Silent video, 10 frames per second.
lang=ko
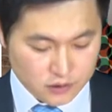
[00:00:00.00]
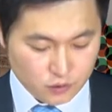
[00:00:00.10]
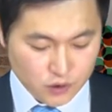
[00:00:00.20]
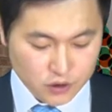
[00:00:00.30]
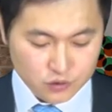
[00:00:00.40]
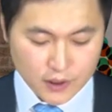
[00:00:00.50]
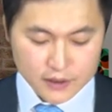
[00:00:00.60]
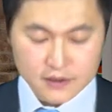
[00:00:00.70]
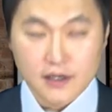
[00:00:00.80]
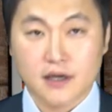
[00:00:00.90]
이 두
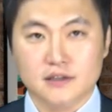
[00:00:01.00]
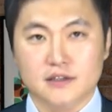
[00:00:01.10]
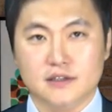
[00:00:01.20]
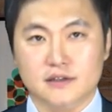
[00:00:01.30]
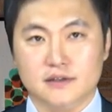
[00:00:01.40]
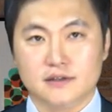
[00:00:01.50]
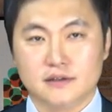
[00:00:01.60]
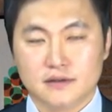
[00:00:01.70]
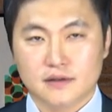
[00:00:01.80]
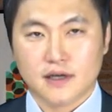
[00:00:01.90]
가지 사항은
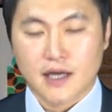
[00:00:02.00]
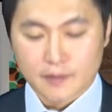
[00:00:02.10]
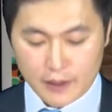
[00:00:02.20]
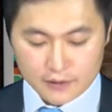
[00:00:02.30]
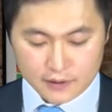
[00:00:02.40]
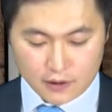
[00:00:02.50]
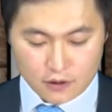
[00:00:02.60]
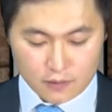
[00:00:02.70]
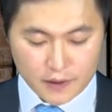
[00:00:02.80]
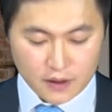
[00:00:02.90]

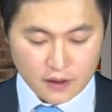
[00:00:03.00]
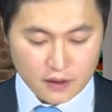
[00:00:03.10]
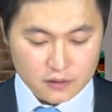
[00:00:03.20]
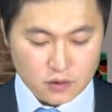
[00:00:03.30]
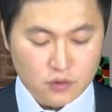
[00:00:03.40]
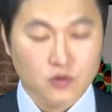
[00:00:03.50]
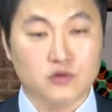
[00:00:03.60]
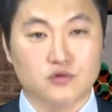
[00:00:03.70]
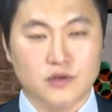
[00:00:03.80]
가맹사업의 성공을